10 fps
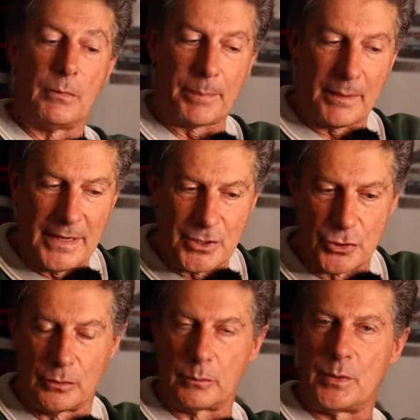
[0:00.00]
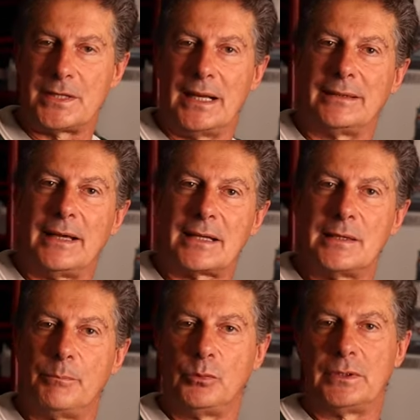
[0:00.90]
come premesso questa è la
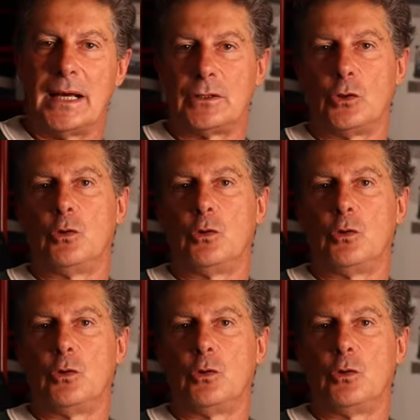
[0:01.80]
terza puntata